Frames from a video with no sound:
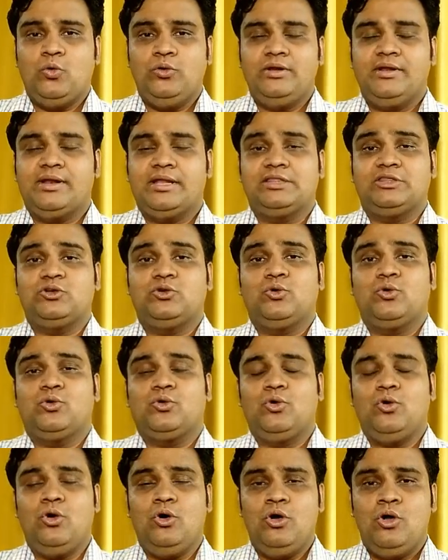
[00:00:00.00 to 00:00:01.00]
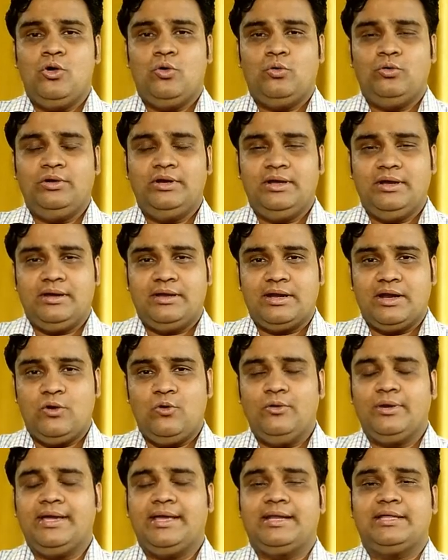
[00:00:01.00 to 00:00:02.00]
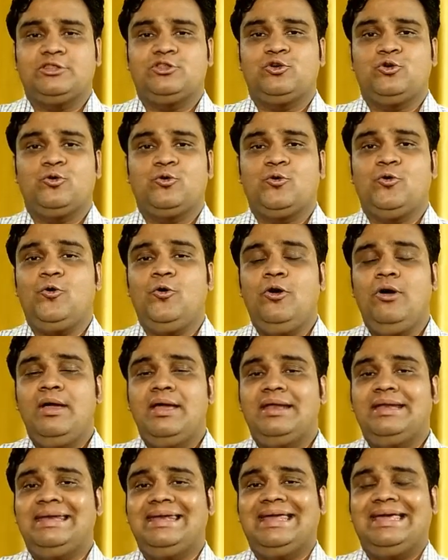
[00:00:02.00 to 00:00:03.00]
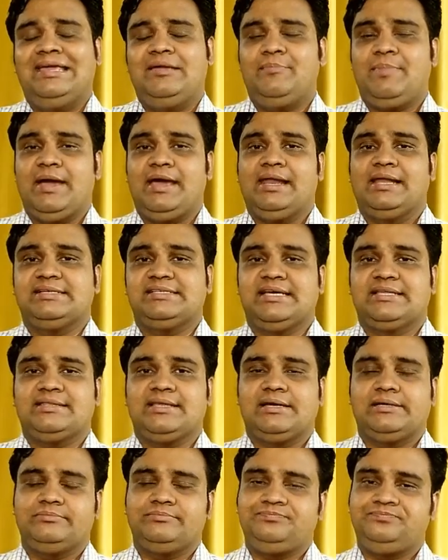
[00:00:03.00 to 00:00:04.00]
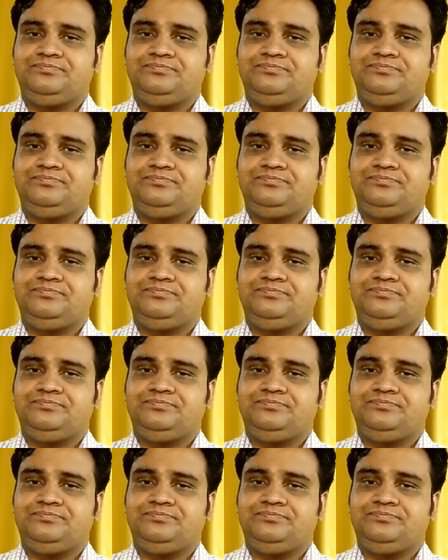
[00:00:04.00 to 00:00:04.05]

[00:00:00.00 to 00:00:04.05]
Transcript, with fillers: उन रत्नों को उन ग्रहों के रत्नों को नहीं पहना जाता